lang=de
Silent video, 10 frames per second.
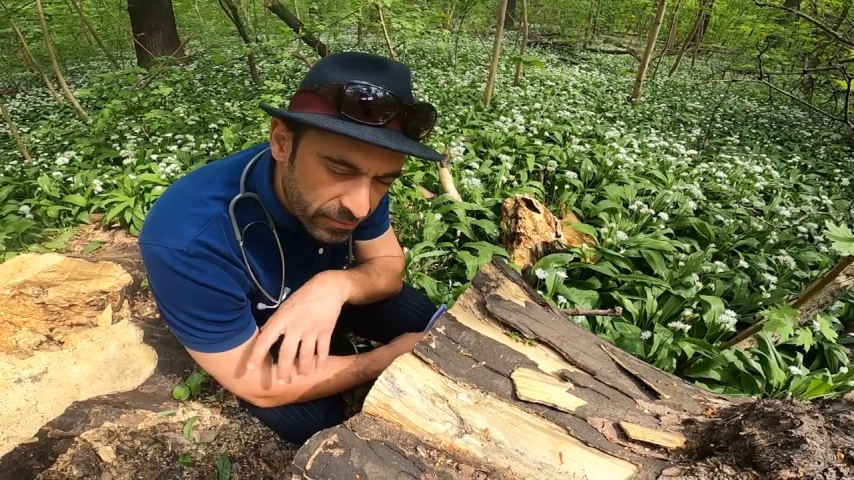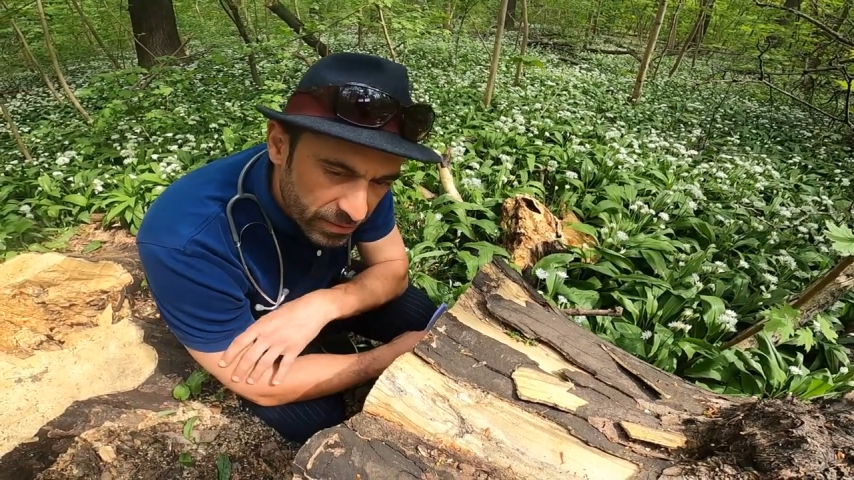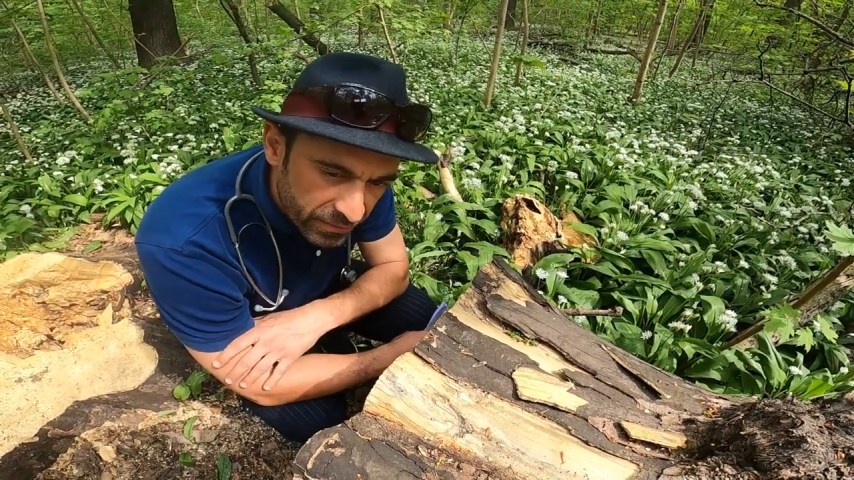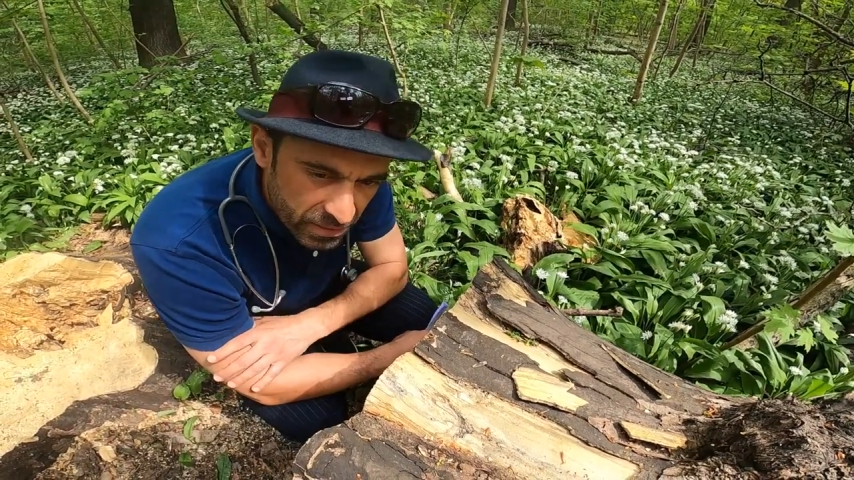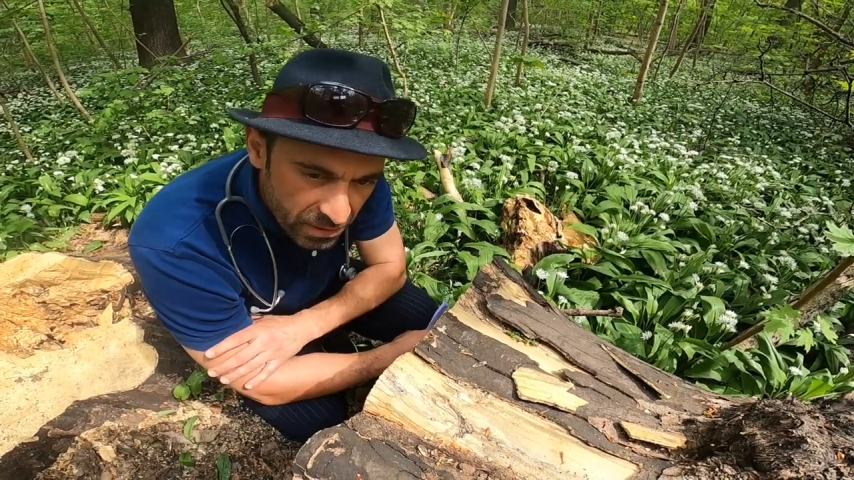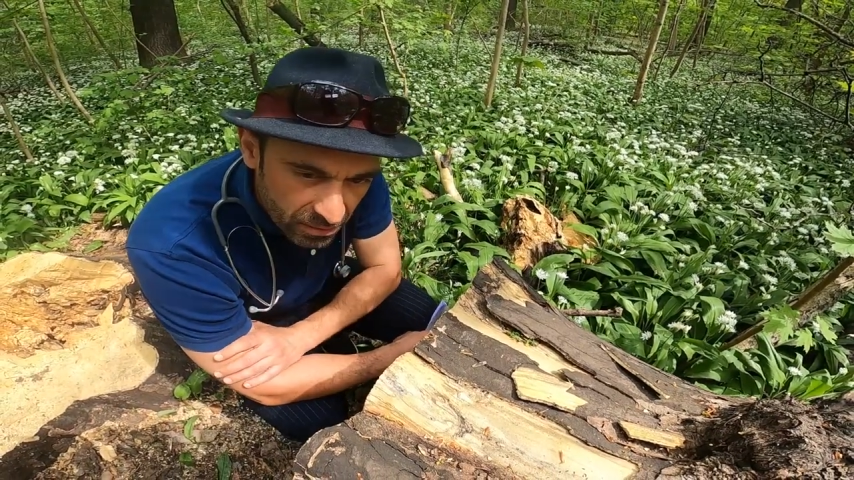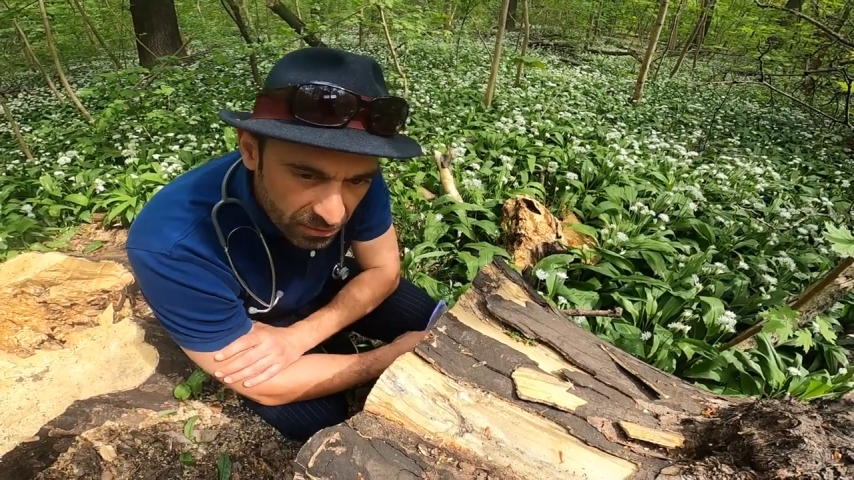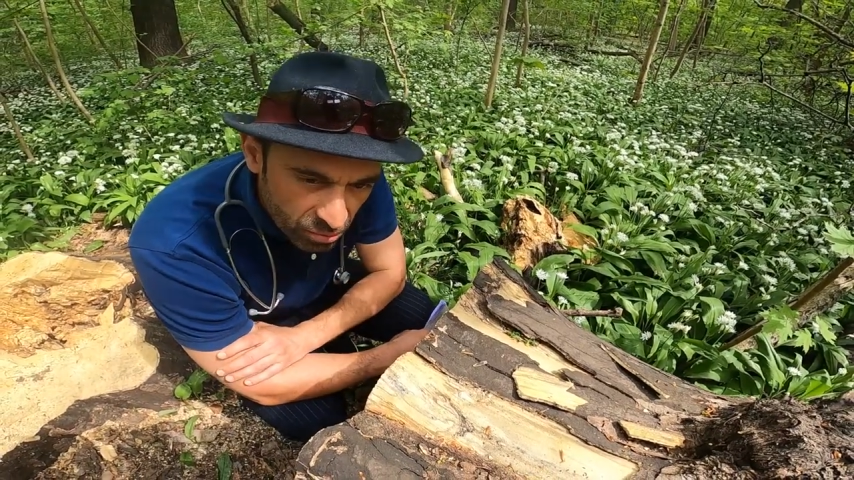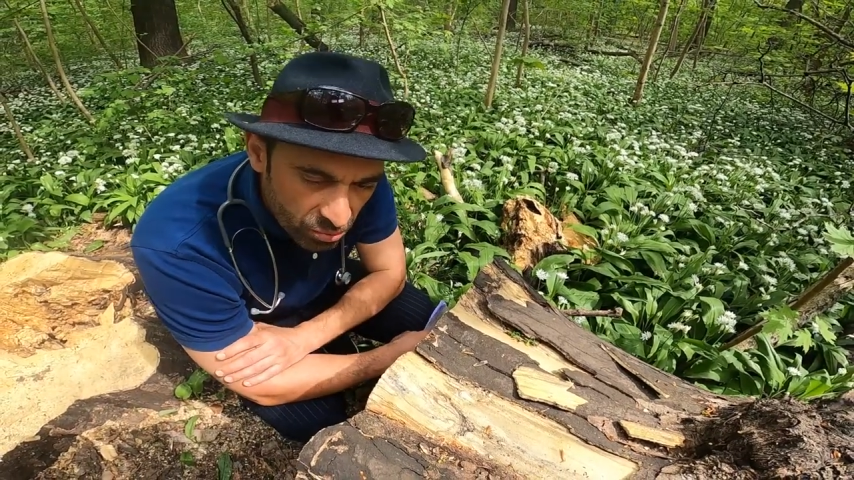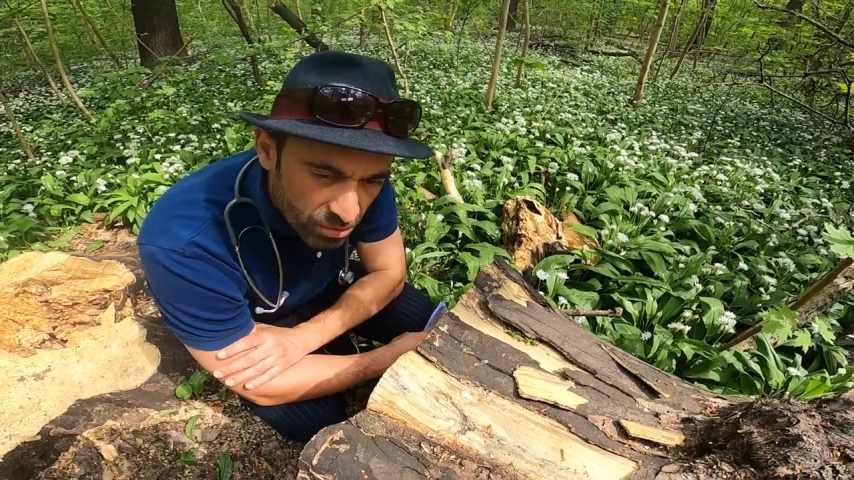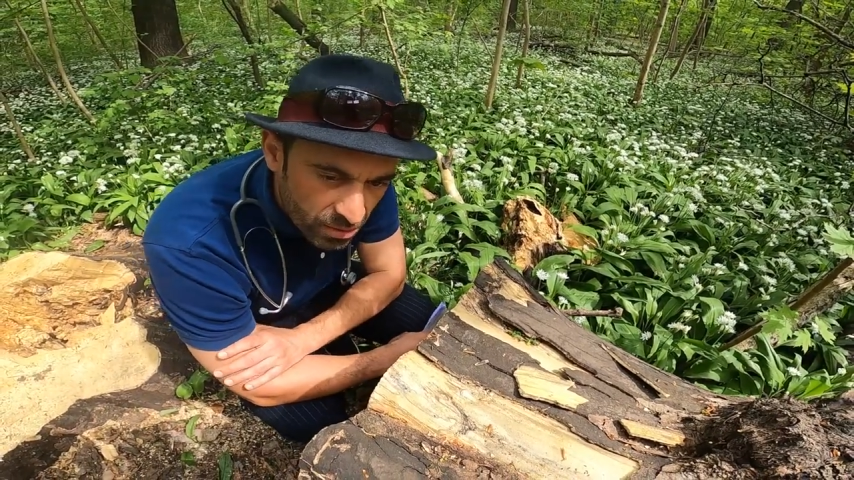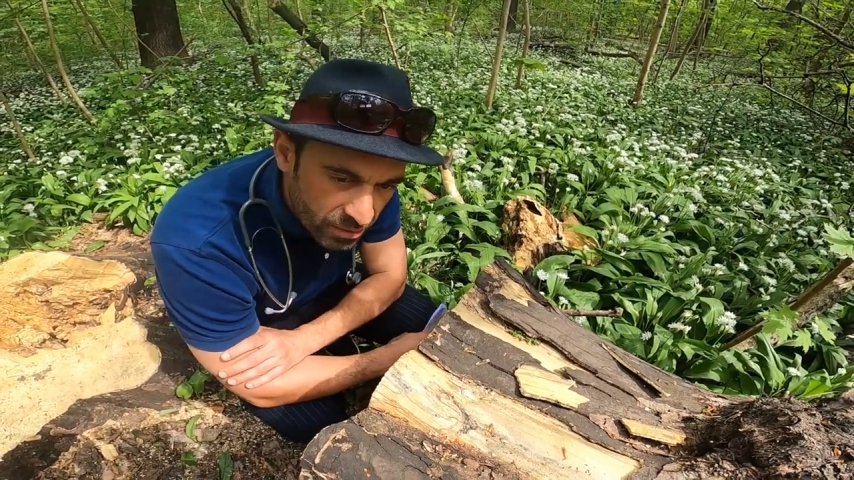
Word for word: Wirtstiere zu